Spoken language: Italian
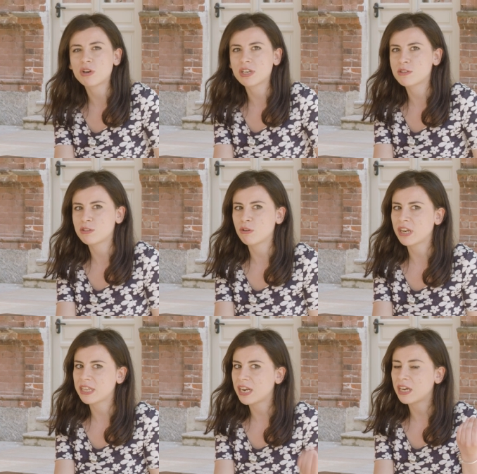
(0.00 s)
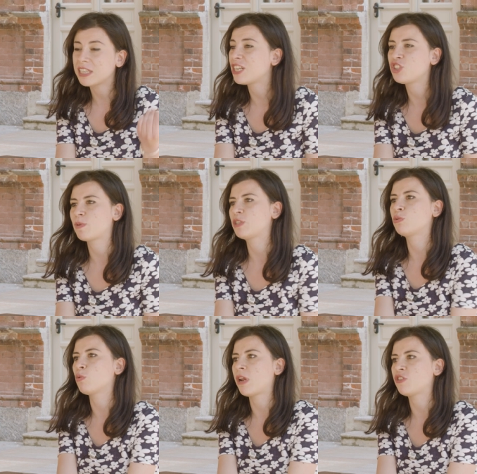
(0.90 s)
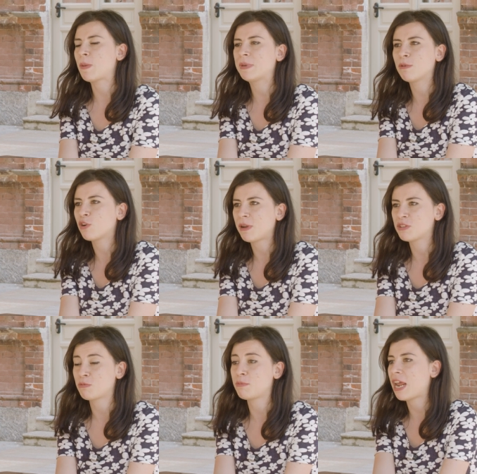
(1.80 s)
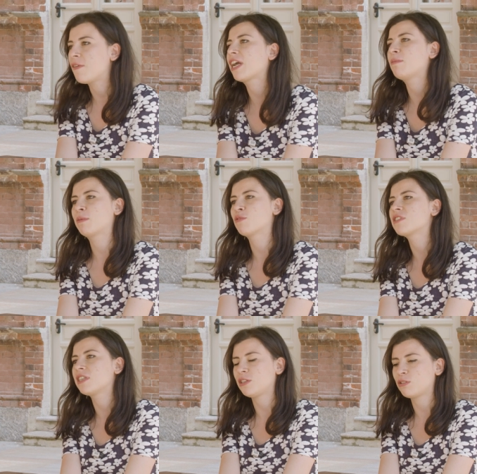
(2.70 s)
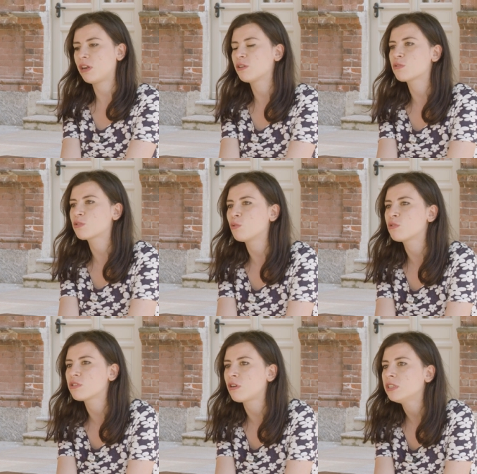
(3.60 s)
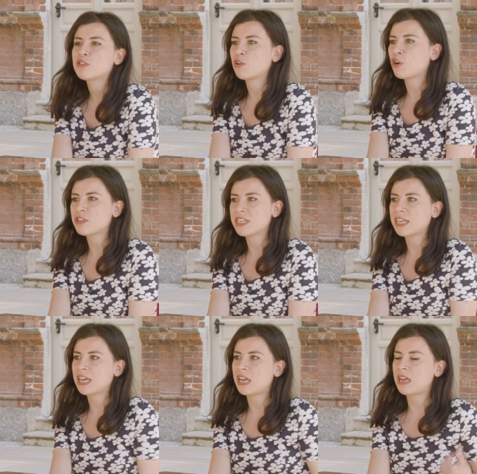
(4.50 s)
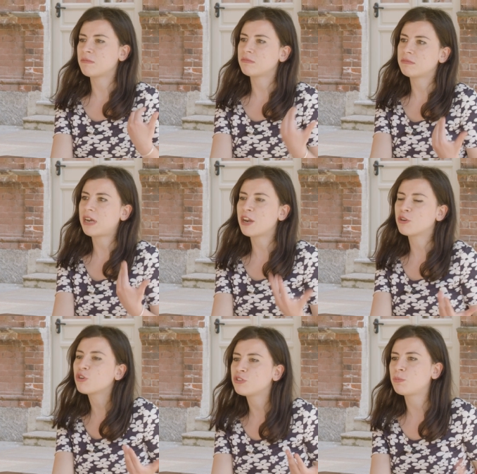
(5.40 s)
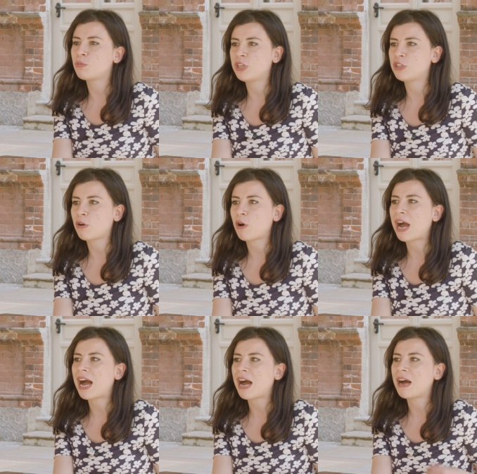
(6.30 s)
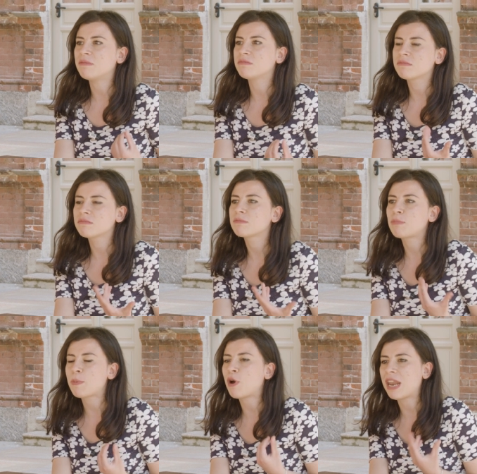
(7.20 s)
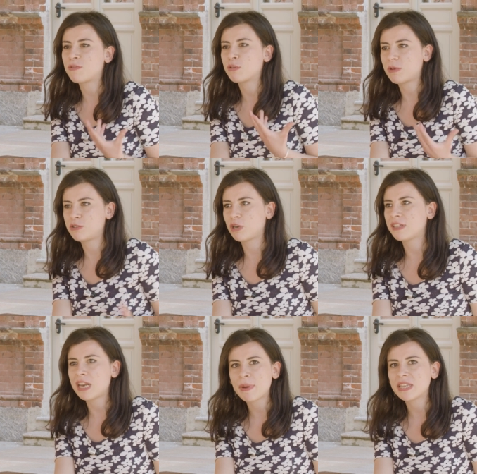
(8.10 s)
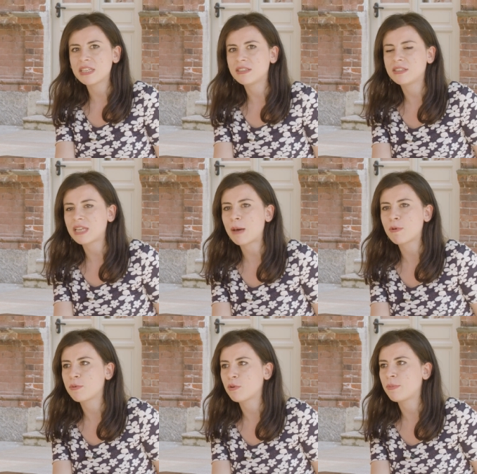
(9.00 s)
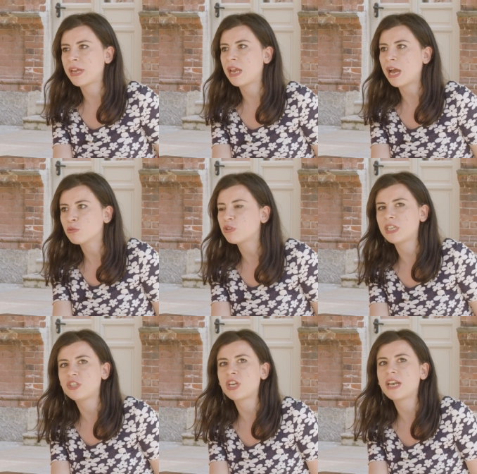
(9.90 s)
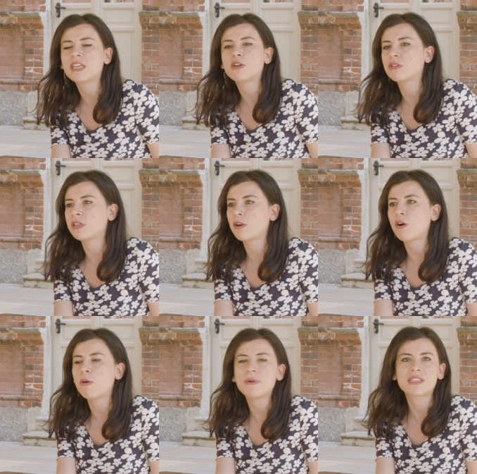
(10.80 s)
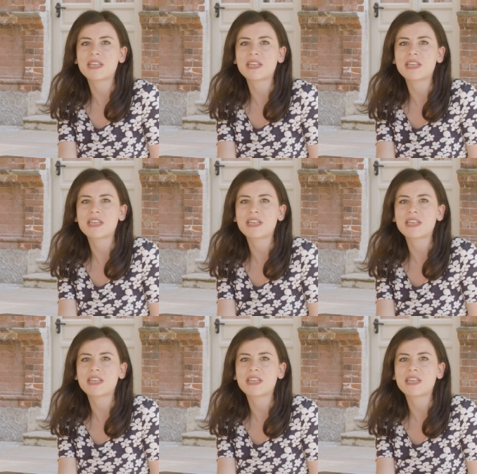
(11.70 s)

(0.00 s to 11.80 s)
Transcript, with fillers: correzione del, del, cimentone, cioè il primo romanzo breve che abbiamo scritto l'anno scorso. Sono cose che hanno contribuito a, proprio alla formazione della mia identità, proprio come autrice le ricorderò per